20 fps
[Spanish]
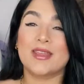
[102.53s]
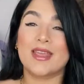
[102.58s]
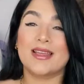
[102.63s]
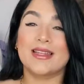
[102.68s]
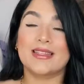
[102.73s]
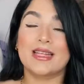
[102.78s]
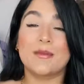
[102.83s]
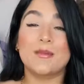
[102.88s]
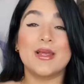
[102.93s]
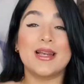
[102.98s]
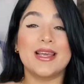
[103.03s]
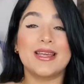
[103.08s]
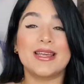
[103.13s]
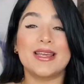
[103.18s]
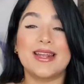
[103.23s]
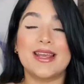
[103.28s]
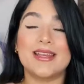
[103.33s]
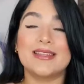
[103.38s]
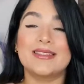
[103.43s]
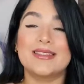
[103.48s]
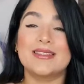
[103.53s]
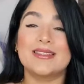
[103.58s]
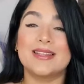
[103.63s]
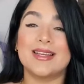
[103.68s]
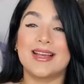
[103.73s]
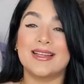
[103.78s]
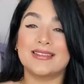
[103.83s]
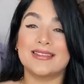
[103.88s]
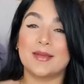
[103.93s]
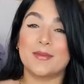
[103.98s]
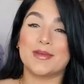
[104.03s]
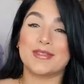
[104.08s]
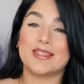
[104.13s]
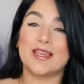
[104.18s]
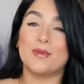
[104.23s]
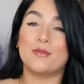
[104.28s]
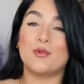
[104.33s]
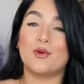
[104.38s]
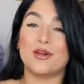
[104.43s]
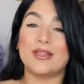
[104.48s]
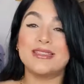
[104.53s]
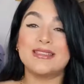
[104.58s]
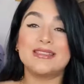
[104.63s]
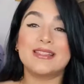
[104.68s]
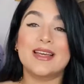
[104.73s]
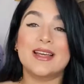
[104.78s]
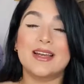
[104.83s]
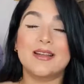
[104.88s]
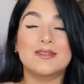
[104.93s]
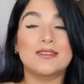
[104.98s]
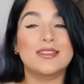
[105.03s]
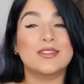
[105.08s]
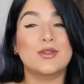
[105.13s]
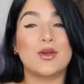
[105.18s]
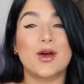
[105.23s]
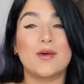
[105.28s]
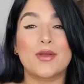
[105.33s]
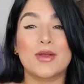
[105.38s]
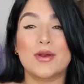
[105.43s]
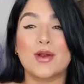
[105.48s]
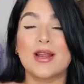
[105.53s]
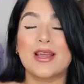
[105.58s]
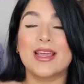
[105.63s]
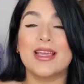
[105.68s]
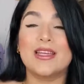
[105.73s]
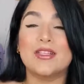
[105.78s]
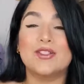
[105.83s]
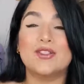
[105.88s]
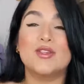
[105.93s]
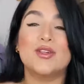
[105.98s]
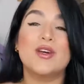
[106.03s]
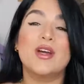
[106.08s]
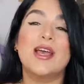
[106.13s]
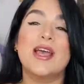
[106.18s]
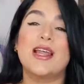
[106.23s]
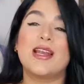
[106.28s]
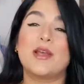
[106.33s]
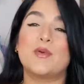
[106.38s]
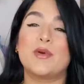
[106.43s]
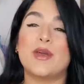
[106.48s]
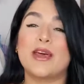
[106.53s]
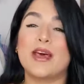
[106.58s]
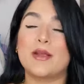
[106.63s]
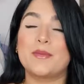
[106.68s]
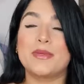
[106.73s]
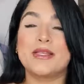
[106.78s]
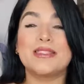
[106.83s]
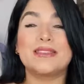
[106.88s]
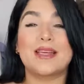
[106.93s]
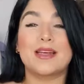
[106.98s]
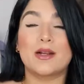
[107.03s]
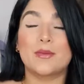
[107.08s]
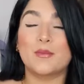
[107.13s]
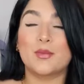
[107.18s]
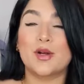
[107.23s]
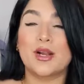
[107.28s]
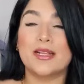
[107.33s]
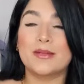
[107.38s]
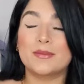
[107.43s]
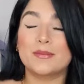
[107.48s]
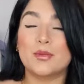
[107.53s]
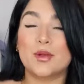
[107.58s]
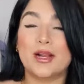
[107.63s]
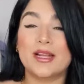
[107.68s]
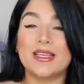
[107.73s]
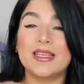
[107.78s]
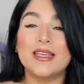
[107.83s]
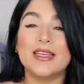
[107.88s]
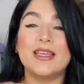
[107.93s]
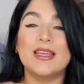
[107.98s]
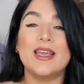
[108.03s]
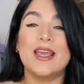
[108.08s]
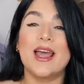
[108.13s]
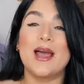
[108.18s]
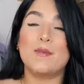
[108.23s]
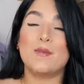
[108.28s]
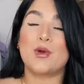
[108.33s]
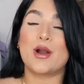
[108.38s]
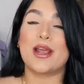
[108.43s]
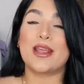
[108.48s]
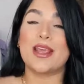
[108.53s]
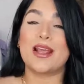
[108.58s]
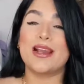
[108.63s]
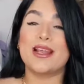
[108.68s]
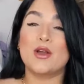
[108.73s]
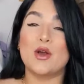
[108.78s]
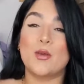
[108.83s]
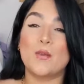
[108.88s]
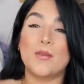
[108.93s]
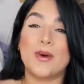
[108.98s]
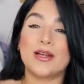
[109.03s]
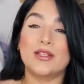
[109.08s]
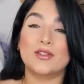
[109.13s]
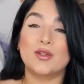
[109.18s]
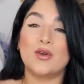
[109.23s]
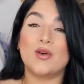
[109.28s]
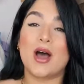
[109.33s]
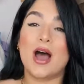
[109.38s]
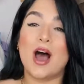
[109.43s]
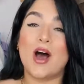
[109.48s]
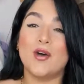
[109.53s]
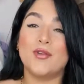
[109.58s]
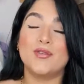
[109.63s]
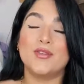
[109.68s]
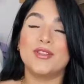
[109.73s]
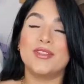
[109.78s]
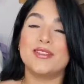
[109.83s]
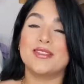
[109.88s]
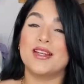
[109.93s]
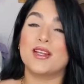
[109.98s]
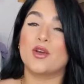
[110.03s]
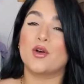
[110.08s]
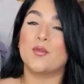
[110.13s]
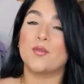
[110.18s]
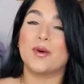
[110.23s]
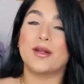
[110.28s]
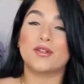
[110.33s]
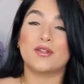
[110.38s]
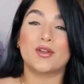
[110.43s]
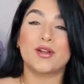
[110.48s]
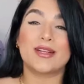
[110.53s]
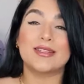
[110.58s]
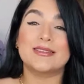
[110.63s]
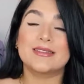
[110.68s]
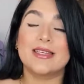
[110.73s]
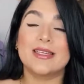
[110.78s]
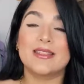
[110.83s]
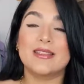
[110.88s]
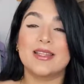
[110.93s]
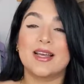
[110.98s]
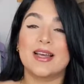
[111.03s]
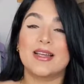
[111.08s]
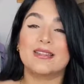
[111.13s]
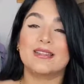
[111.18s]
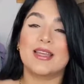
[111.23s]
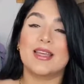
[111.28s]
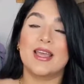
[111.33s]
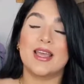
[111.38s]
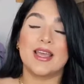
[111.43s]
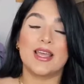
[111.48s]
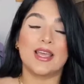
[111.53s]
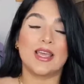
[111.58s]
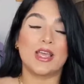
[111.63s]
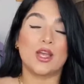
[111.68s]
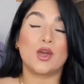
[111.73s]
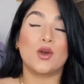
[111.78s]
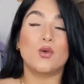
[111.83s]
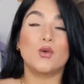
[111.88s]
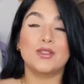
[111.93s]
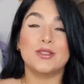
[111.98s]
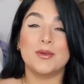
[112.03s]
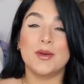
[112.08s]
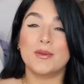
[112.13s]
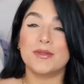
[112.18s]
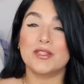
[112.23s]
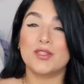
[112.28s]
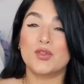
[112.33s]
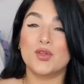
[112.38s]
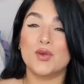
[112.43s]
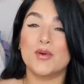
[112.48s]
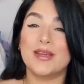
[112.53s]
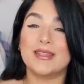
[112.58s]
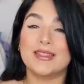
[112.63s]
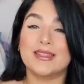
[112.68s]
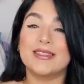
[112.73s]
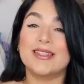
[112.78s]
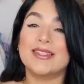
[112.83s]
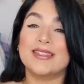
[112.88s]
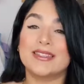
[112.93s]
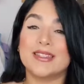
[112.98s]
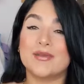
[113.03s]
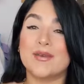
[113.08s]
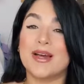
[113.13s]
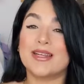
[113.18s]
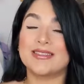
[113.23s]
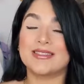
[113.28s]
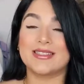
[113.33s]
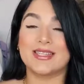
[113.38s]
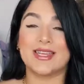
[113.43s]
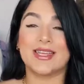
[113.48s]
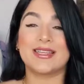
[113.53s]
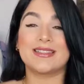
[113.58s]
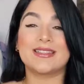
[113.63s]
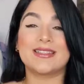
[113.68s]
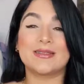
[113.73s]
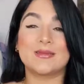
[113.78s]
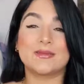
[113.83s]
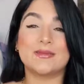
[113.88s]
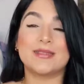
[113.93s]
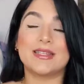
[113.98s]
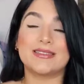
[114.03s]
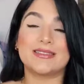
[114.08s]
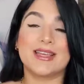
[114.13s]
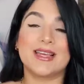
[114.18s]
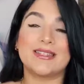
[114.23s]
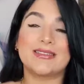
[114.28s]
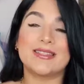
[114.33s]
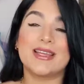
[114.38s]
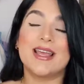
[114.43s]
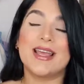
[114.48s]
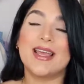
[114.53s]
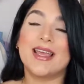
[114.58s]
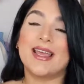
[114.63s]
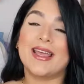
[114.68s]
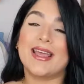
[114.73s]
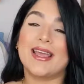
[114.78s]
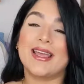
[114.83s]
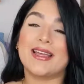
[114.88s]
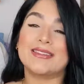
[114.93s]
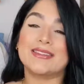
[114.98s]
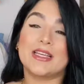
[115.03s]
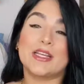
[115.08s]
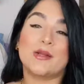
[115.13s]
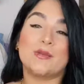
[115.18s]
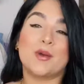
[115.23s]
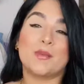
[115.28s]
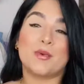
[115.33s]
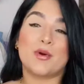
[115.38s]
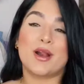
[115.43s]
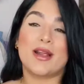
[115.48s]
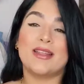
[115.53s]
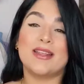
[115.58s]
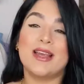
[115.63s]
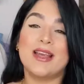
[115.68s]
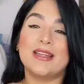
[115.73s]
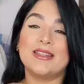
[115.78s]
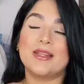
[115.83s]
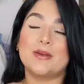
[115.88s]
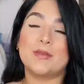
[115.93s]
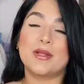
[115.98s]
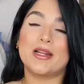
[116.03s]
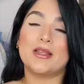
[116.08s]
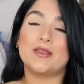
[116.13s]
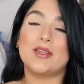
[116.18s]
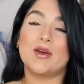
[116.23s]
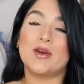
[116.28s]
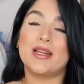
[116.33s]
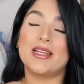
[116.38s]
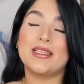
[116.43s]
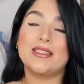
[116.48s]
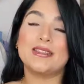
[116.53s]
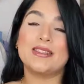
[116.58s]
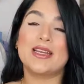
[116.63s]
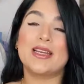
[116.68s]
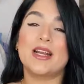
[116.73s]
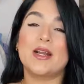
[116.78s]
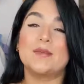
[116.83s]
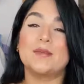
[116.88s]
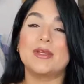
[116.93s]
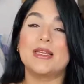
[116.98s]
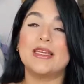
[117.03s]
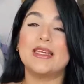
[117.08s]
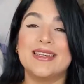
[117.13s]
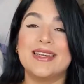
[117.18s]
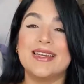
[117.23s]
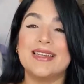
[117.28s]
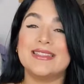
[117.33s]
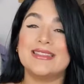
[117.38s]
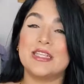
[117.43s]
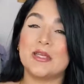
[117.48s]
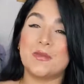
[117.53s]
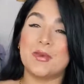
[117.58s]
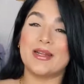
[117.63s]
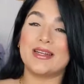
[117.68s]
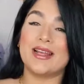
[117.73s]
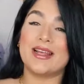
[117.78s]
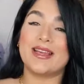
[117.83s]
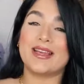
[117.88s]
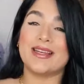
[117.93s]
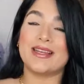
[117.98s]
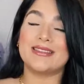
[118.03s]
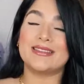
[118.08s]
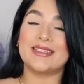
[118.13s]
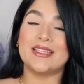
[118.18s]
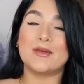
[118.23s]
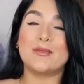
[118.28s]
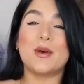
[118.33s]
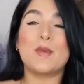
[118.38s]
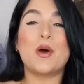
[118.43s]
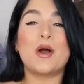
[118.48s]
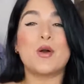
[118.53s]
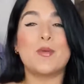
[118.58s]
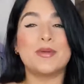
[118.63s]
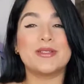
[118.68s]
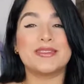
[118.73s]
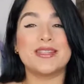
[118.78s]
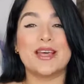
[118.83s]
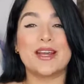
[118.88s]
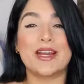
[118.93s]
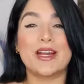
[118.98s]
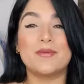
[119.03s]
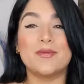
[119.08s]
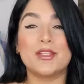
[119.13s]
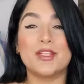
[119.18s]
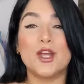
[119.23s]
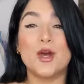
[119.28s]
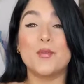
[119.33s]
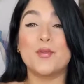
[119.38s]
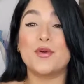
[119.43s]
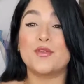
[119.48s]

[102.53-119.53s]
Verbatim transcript: También les quería decir, chicas, que me sigan por Instagram si todavía no lo han hecho. Les voy a dejar mi Instagram por, por aquí. Por allá les comparto outfits, les comparto recetas. Eh, últimamente estoy bastante activa, así que si deseas eh, seguirme por allá, también les dejo el Instagram. Y sin más nada que decir, vamos a comenzar el video.